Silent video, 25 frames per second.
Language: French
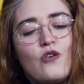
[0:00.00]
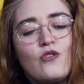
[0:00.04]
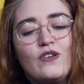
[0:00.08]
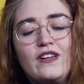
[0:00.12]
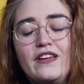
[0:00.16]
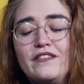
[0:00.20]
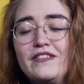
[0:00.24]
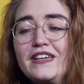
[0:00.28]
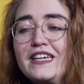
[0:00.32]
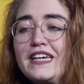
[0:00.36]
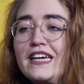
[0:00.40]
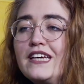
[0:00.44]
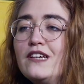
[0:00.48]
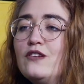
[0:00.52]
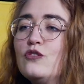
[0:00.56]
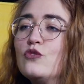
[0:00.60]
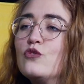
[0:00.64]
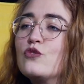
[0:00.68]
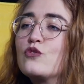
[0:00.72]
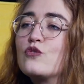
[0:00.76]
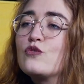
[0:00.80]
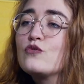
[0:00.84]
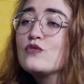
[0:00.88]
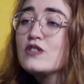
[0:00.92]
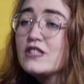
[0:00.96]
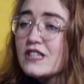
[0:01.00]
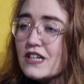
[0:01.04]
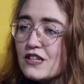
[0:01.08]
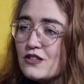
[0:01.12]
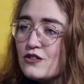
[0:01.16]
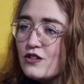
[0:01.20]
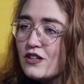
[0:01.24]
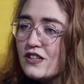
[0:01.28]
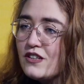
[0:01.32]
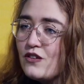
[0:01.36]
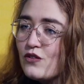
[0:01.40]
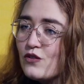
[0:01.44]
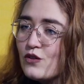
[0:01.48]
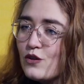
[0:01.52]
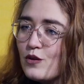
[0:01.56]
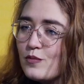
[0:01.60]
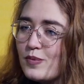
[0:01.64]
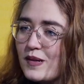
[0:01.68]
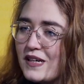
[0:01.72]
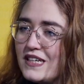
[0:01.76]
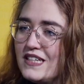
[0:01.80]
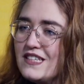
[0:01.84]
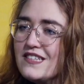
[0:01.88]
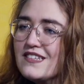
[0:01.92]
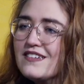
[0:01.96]
on avait créé une conciergerie
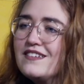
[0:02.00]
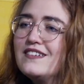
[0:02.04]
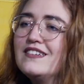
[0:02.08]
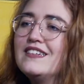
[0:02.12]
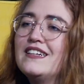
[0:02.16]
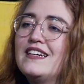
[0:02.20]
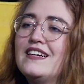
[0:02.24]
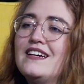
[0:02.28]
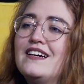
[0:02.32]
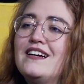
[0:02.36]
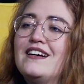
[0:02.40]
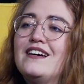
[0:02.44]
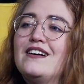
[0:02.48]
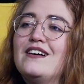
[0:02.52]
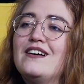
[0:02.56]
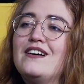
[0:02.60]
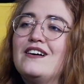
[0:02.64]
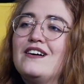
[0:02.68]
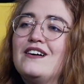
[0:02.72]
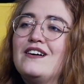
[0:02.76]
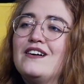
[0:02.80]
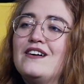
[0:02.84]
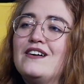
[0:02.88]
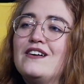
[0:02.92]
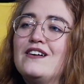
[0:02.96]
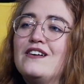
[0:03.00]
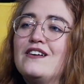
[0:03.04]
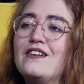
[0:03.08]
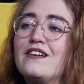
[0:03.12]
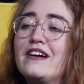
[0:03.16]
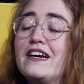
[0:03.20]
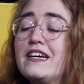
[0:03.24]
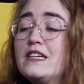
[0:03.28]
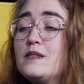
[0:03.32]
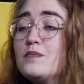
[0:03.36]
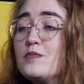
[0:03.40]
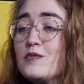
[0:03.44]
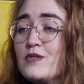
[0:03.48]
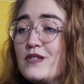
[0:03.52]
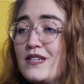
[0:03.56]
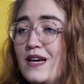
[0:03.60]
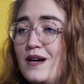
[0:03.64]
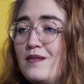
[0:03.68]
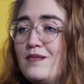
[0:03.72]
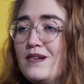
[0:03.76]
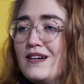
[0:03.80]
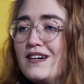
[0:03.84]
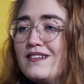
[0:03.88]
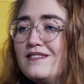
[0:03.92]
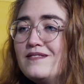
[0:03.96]
d'entreprise ah. euh,
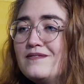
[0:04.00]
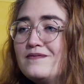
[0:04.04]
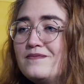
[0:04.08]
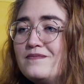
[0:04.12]
responsable.